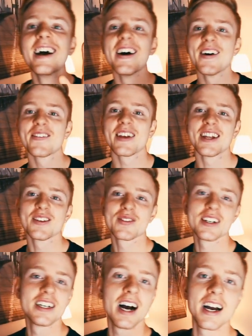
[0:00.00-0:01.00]
auf jeden
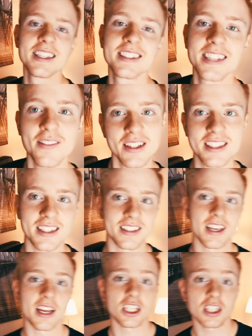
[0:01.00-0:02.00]
Fall eins der witzigsten
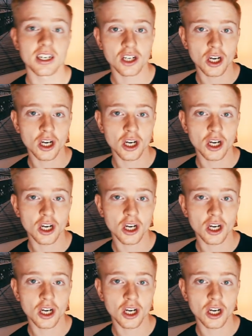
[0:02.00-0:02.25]
Gegenstände.